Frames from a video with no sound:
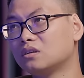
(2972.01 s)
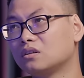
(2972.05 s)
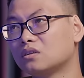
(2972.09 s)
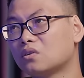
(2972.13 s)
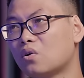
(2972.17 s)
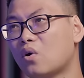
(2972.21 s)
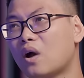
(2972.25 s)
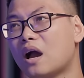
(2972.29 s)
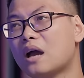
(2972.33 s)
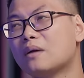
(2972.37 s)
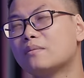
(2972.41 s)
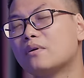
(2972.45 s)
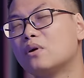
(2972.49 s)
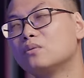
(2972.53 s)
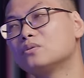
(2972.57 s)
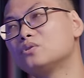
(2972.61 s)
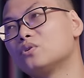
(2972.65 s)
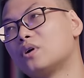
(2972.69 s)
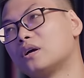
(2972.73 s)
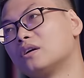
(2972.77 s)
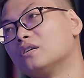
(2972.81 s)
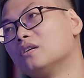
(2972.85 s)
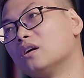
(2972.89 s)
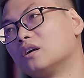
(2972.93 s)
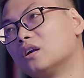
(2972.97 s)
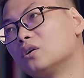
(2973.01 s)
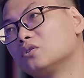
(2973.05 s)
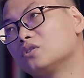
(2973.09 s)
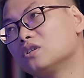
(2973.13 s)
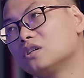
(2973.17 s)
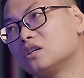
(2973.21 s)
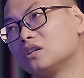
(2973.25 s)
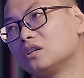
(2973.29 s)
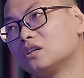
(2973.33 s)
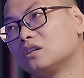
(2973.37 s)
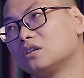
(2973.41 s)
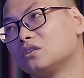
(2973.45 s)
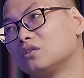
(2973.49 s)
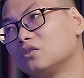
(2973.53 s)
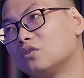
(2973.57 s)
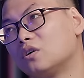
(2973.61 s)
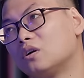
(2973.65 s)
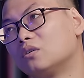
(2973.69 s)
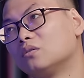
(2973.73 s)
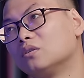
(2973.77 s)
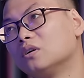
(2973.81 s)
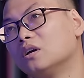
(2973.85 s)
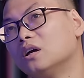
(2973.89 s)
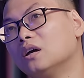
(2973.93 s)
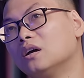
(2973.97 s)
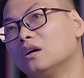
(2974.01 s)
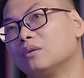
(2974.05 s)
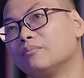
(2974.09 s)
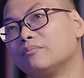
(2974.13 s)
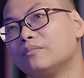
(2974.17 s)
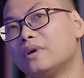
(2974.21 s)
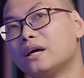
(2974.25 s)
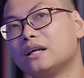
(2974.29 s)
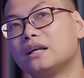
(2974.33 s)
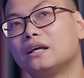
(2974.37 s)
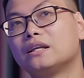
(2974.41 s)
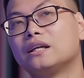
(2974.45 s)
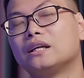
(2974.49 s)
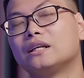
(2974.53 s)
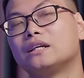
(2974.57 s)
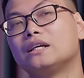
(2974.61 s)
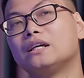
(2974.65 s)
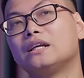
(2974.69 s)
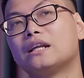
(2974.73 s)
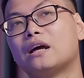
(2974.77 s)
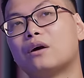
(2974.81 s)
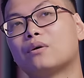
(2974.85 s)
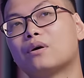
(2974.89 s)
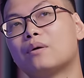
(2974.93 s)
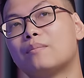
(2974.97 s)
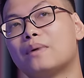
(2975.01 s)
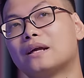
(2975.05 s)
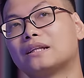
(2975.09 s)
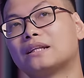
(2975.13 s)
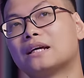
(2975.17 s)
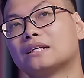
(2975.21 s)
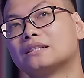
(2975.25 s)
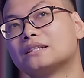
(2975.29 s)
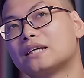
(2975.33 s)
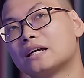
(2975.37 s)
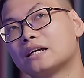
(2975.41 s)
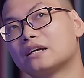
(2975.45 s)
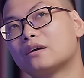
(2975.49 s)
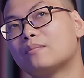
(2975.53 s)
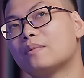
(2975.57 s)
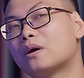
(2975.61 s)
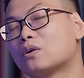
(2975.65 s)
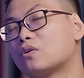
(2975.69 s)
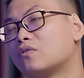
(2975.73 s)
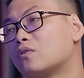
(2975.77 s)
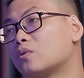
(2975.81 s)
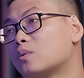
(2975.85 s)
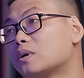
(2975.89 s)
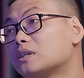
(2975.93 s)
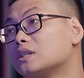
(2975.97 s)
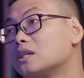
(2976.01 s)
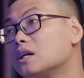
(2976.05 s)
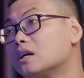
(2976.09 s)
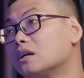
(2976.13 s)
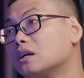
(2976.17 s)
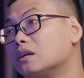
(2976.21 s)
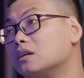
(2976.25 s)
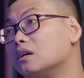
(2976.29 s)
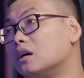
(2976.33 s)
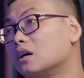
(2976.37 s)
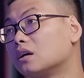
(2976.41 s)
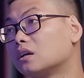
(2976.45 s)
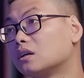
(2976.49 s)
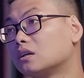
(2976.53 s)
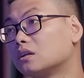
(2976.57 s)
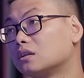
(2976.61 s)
Có ai mà không chịu ảnh hưởng đâu chứ, đúng không? Được. Miễn là đến khi nào các bạn thành danh, các bạn có phong cách riêng là được.